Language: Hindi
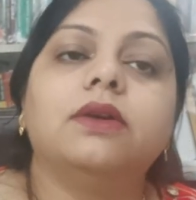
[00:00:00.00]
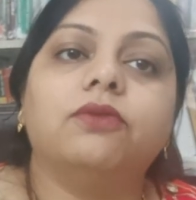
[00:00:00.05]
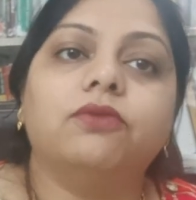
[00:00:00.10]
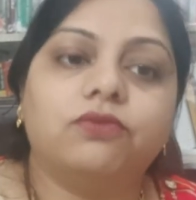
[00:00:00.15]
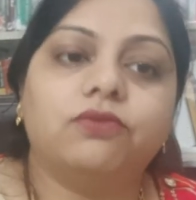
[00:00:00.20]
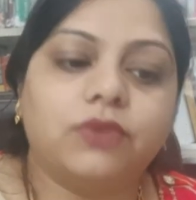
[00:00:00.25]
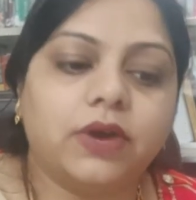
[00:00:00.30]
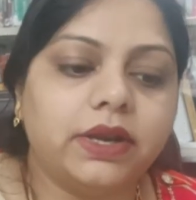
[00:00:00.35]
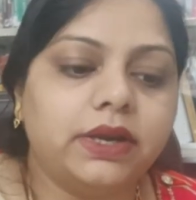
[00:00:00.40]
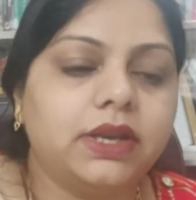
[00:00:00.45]

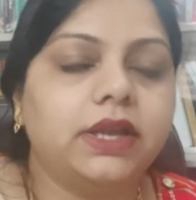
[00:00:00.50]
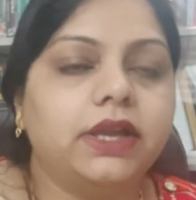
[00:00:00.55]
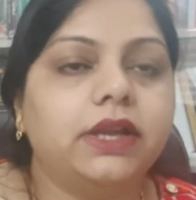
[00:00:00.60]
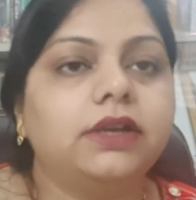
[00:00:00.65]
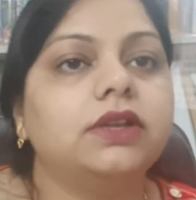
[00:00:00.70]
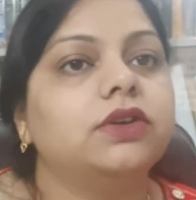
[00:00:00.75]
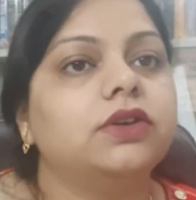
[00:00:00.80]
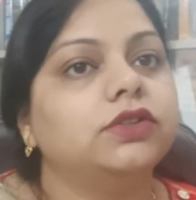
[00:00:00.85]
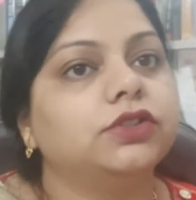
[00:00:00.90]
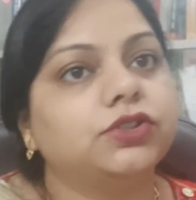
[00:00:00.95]
वन हिट
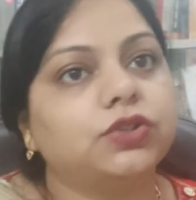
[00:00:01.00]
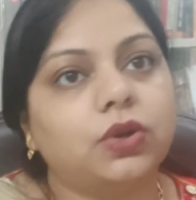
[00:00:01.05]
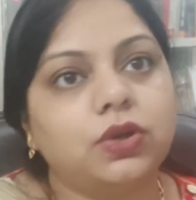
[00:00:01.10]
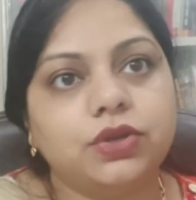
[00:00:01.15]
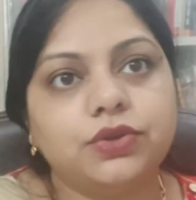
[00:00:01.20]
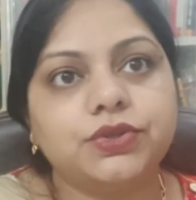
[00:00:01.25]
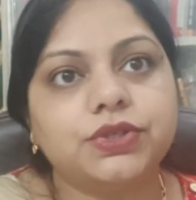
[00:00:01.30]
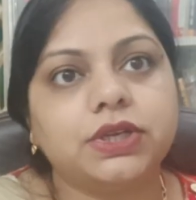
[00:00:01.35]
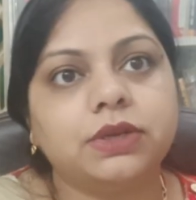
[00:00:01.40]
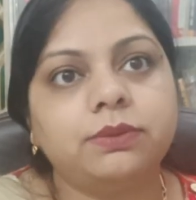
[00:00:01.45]

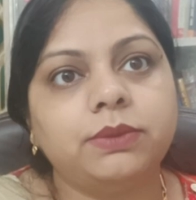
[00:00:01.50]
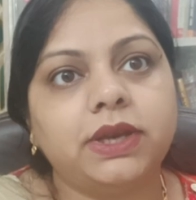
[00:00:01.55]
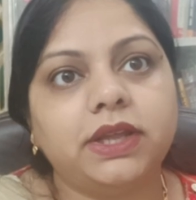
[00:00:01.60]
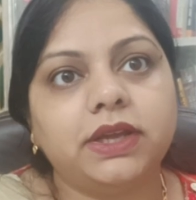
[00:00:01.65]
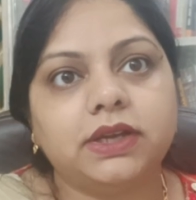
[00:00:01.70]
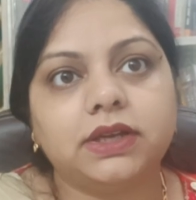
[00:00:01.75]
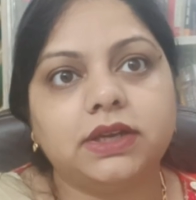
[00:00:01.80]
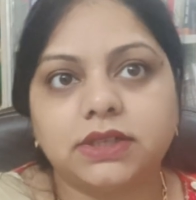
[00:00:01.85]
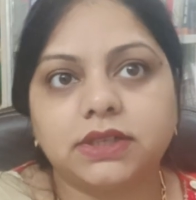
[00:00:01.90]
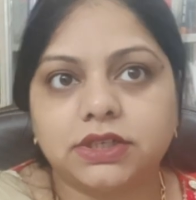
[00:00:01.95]
सॉल्यूशन मिलेगा
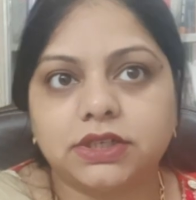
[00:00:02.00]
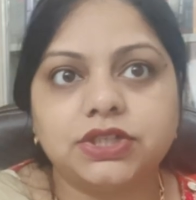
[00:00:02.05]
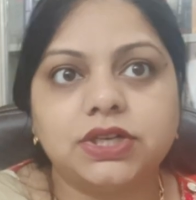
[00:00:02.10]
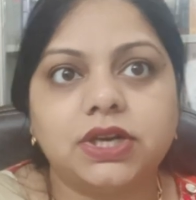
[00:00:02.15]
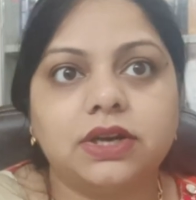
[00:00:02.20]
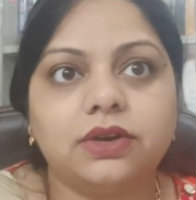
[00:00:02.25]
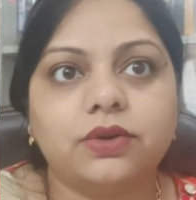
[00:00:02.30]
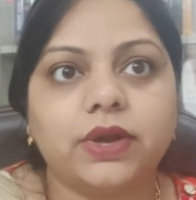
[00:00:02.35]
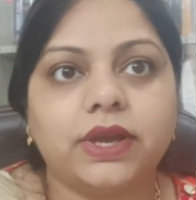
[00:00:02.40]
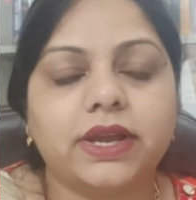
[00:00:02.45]
लॉ
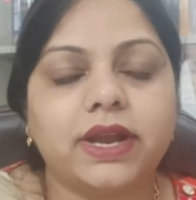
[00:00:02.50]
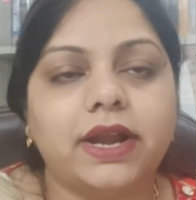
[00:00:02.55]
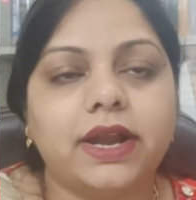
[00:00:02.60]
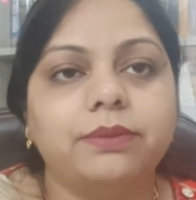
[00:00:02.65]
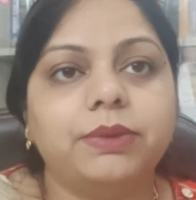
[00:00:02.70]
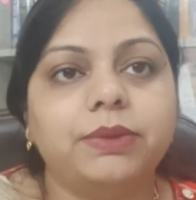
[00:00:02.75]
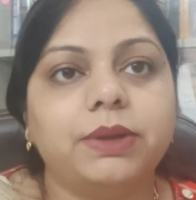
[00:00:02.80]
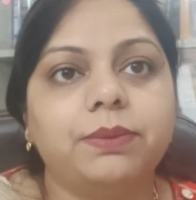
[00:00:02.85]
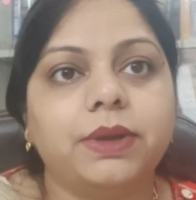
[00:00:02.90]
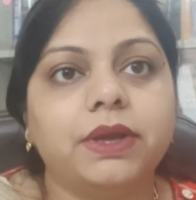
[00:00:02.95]
अकेडमी
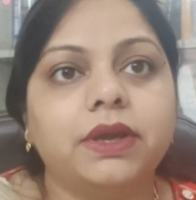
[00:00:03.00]
पे